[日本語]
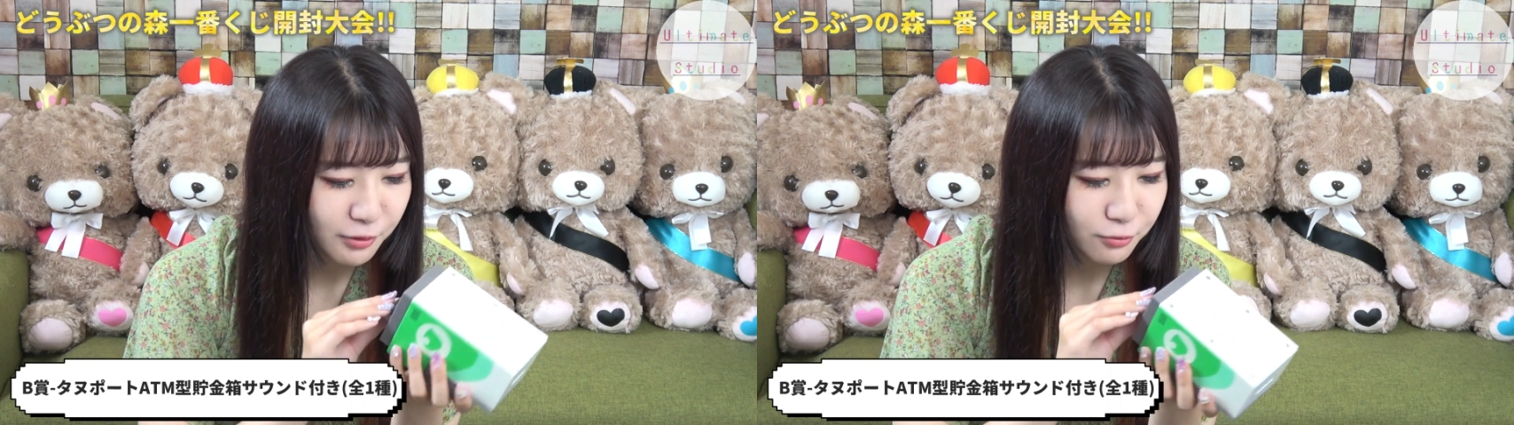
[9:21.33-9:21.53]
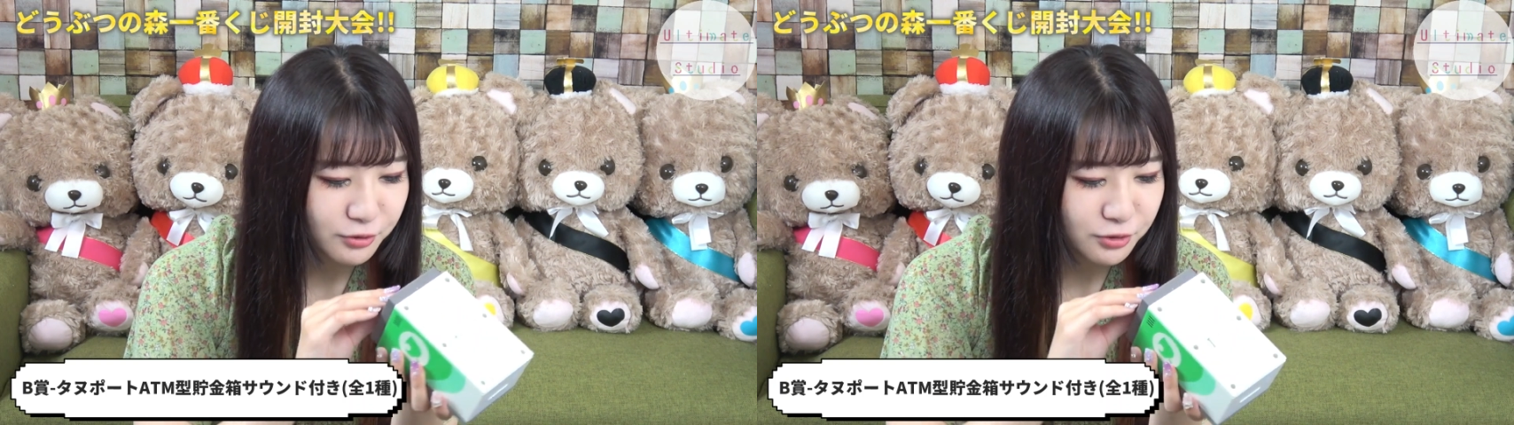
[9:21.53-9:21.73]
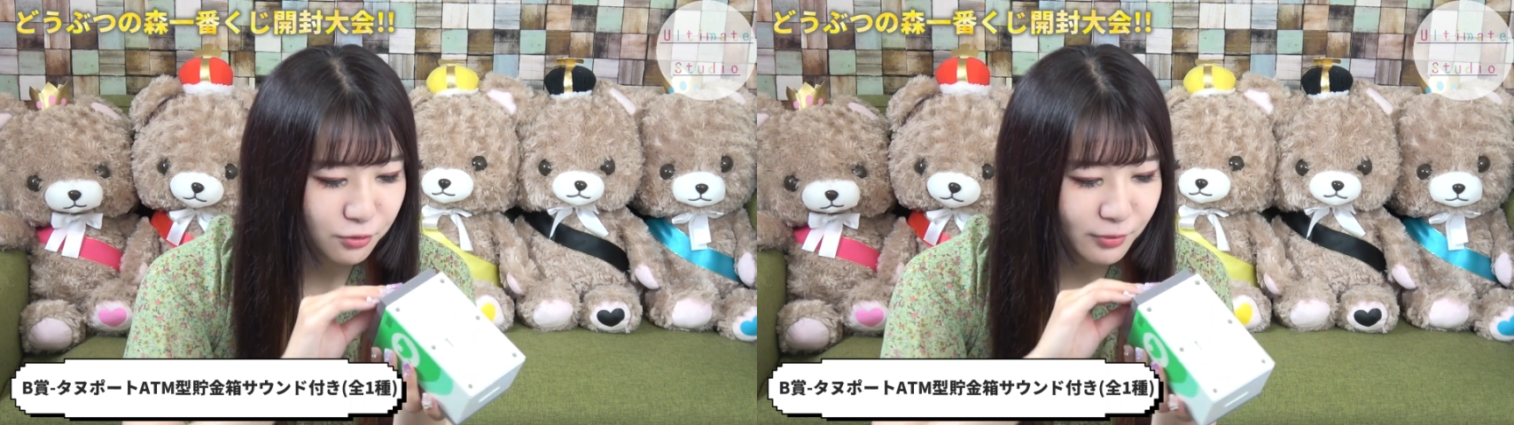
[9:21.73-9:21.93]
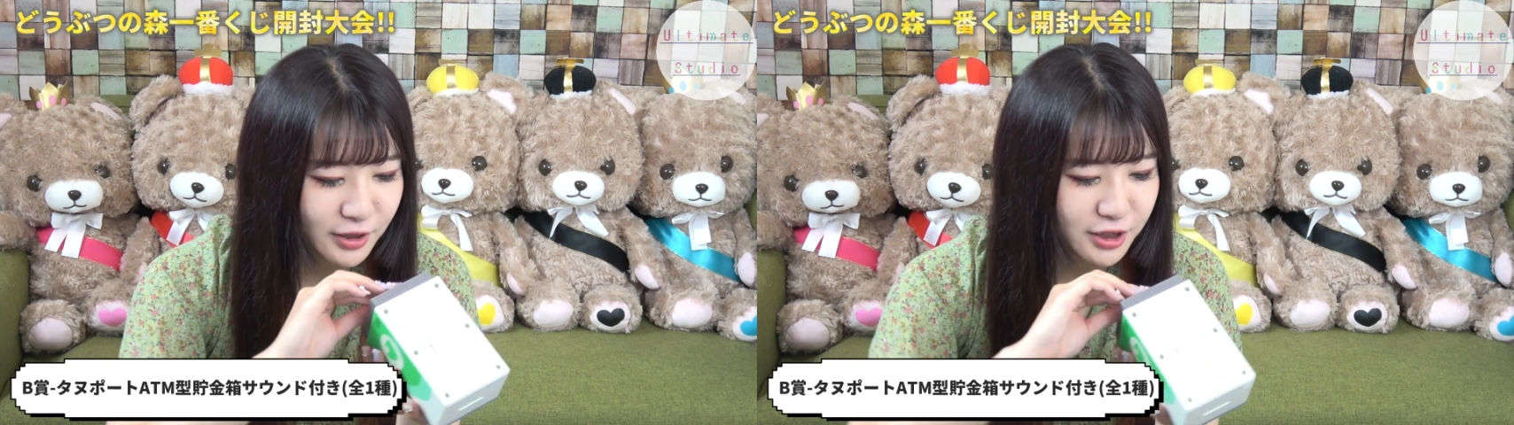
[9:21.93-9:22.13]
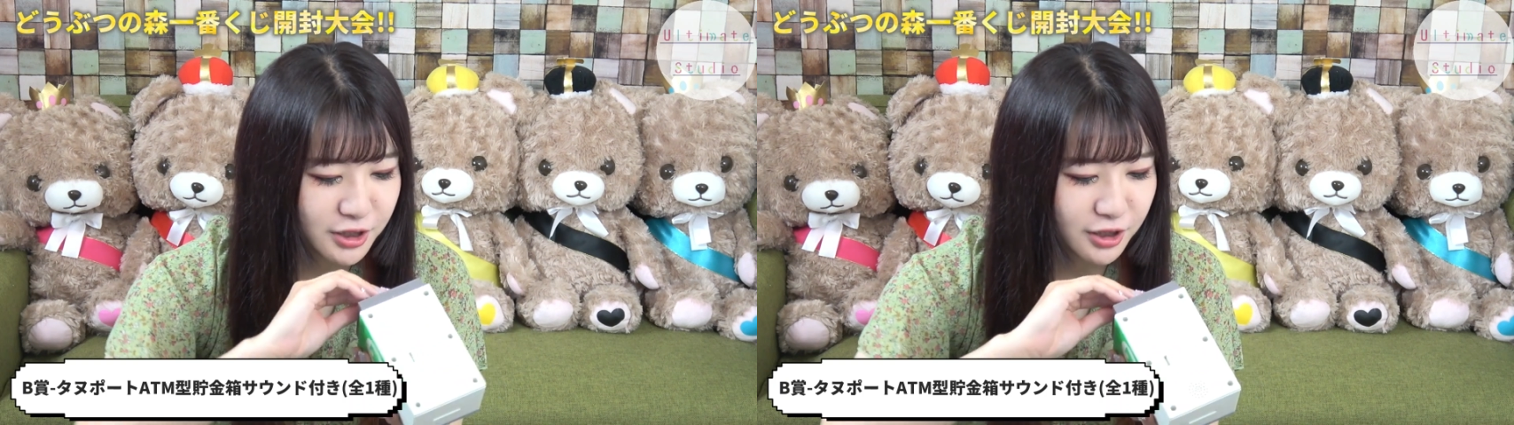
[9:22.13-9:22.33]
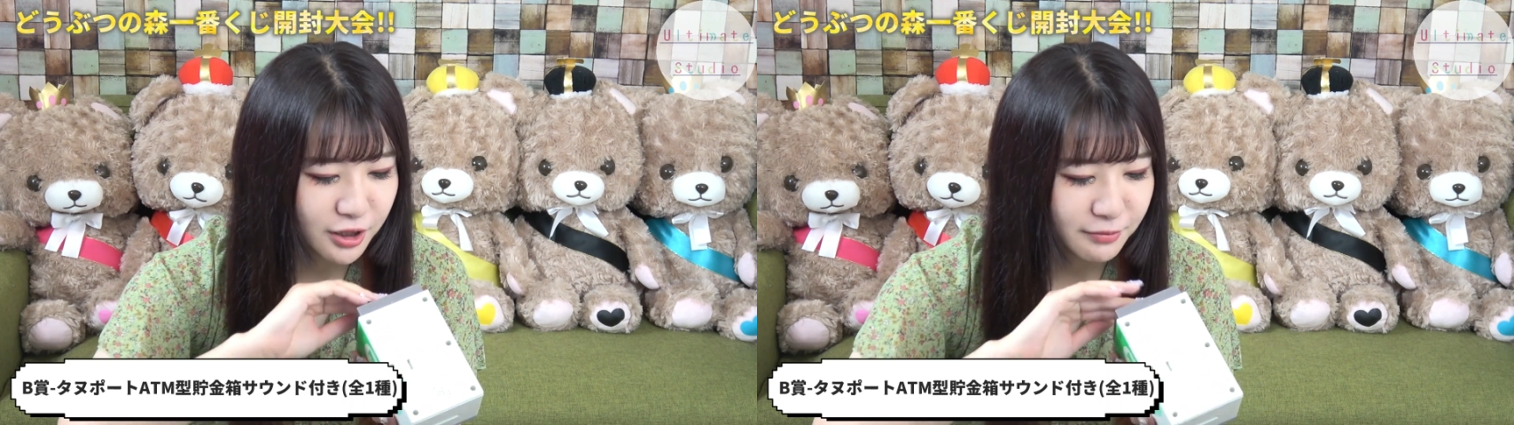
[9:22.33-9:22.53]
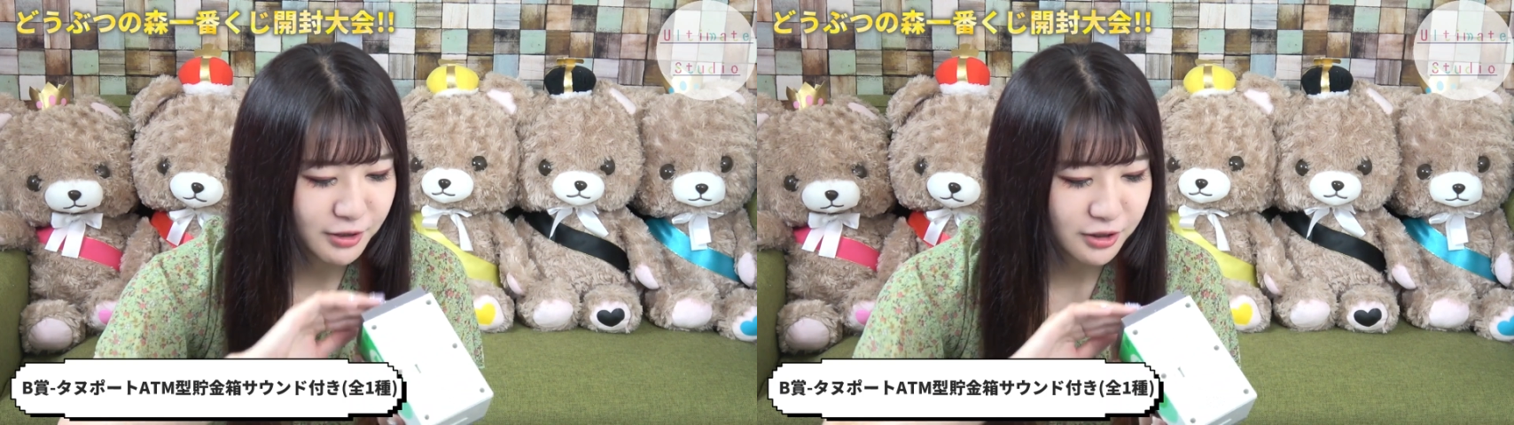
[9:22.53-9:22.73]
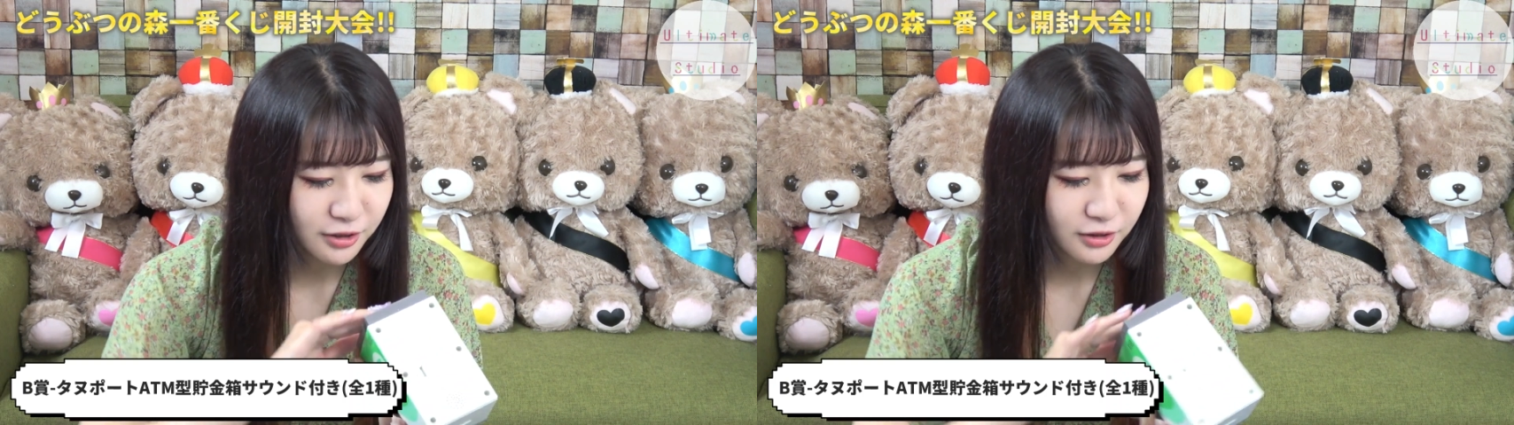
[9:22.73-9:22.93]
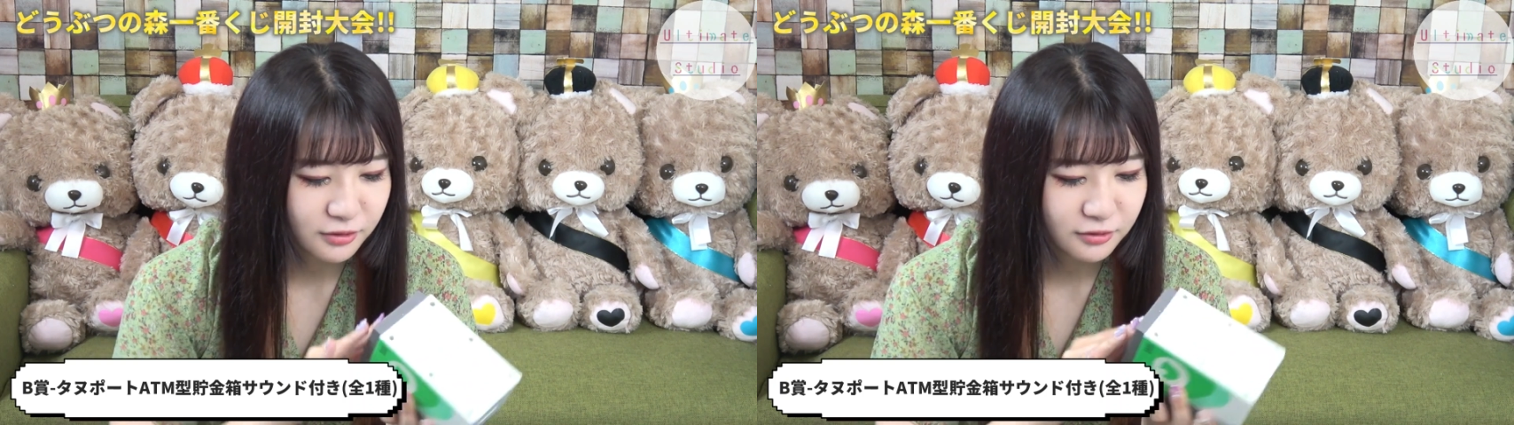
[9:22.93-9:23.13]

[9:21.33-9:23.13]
箱うちのおばあちゃん家にありましたが